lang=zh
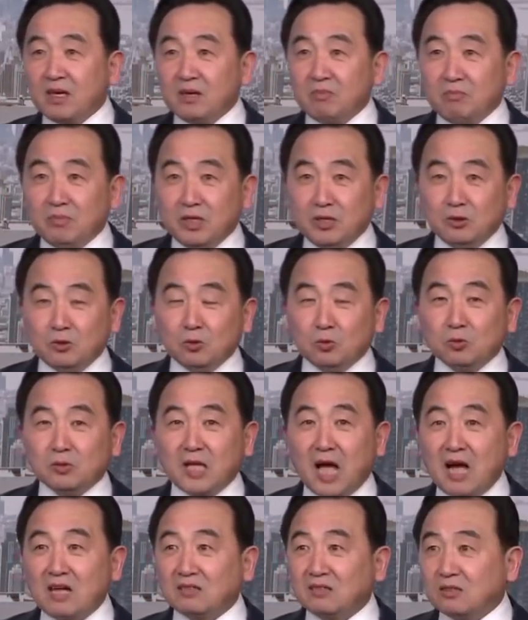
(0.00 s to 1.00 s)
民主
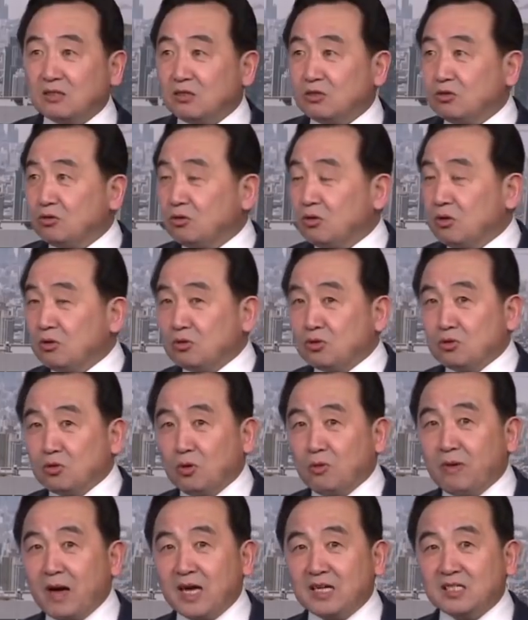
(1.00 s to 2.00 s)
党所有
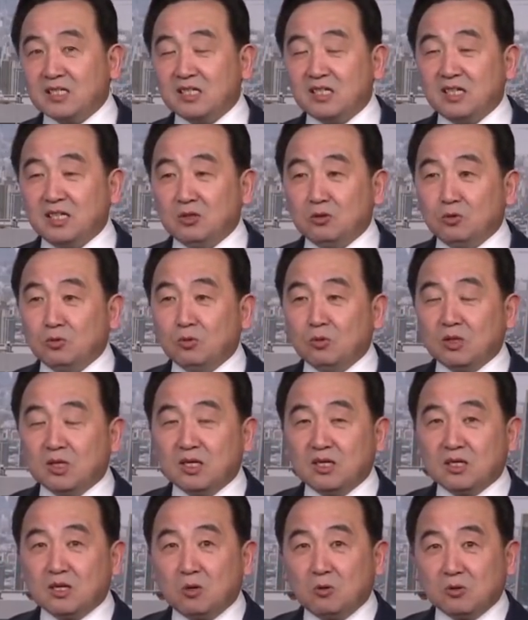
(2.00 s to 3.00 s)
左派势力如
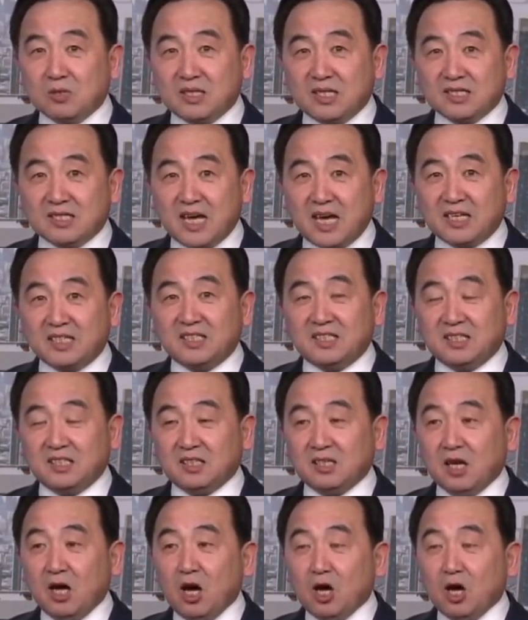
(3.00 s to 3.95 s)
何勾结在一起，